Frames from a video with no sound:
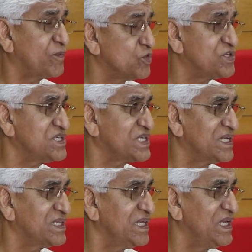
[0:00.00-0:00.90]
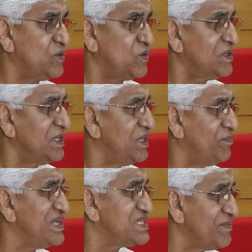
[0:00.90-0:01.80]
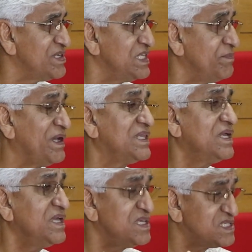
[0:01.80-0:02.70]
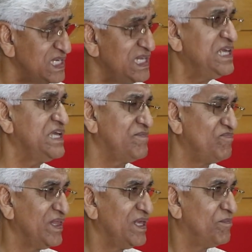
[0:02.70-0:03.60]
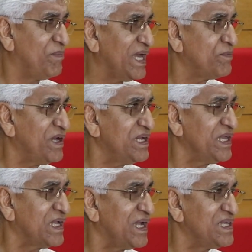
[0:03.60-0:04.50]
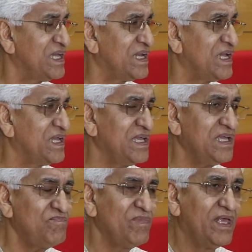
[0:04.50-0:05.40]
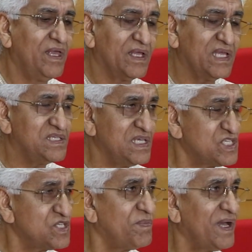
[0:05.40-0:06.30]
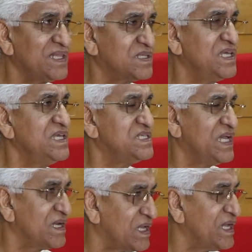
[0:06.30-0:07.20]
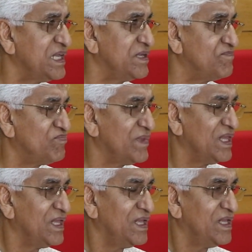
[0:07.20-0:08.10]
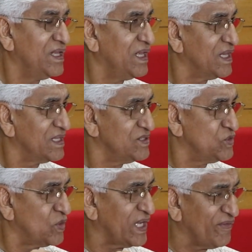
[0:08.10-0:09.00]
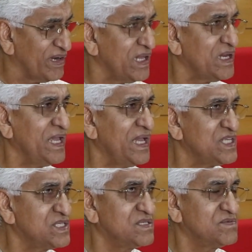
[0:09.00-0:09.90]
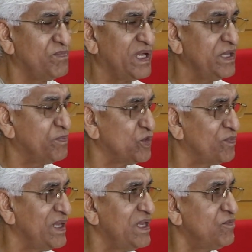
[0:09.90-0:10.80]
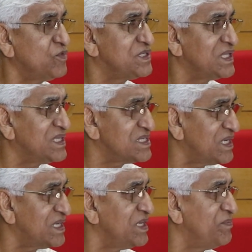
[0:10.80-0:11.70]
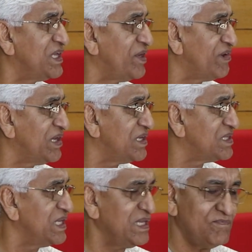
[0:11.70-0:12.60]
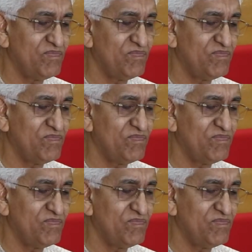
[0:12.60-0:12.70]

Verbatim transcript: कोशिश करते हैं लोग मैं समझ नहीं पाता इसीलिए बार बार ये कहा जा रहा है कि जिस बात की जानकारी जो गवर्नर हैं आज मणिपुर में वो छत्तीसगढ़ की भी गवर्नर थी